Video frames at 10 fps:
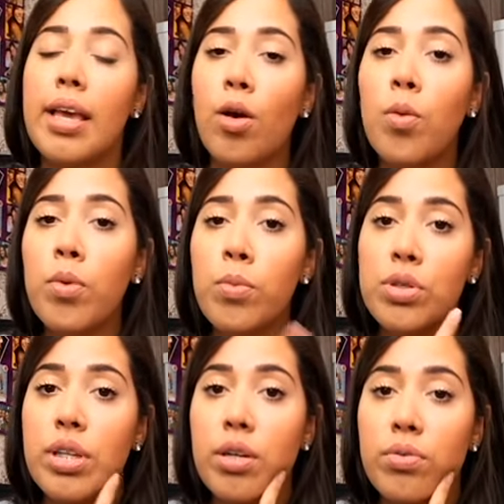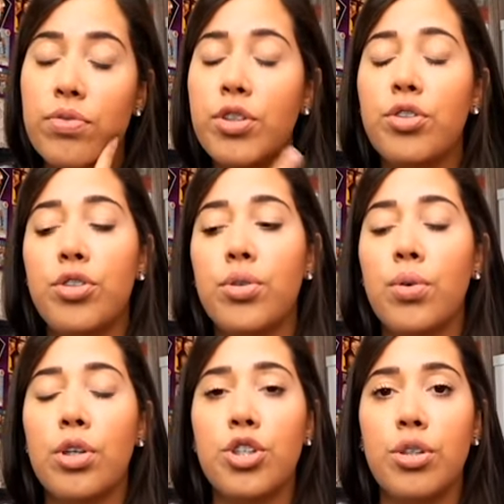E como eu mostrei no vídeo de
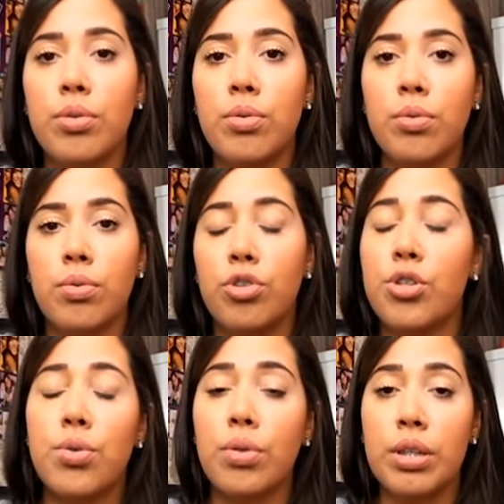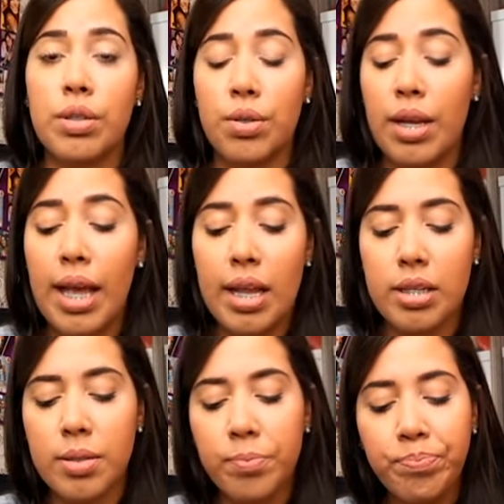corrigindo, de escondendo as
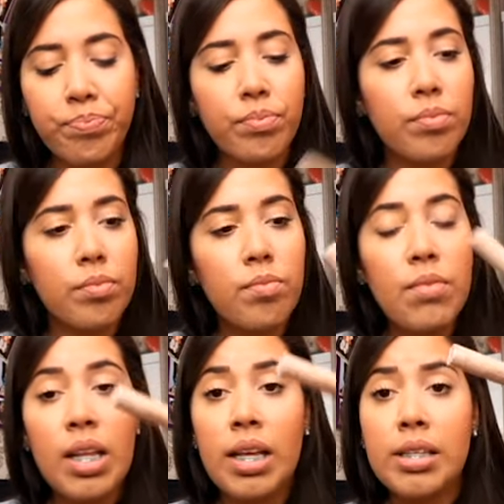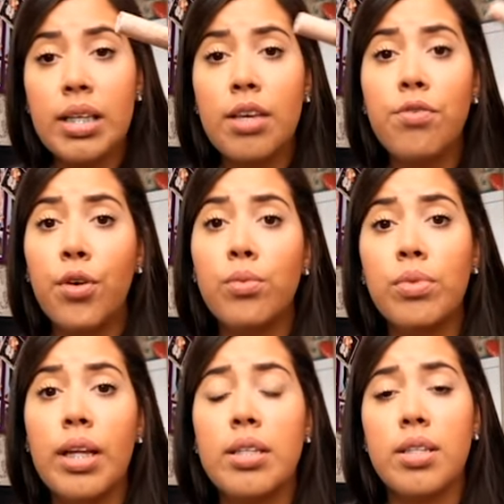olheiras, esse aqui foi um
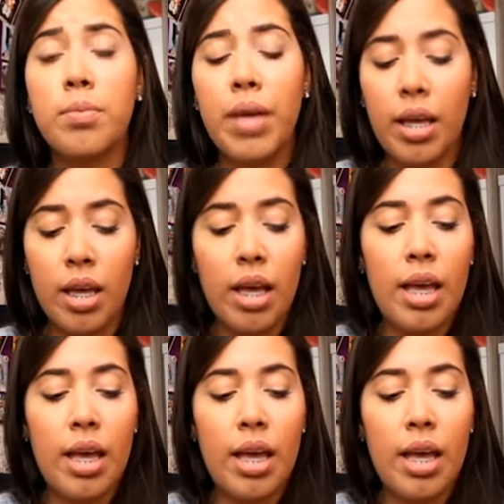deles também.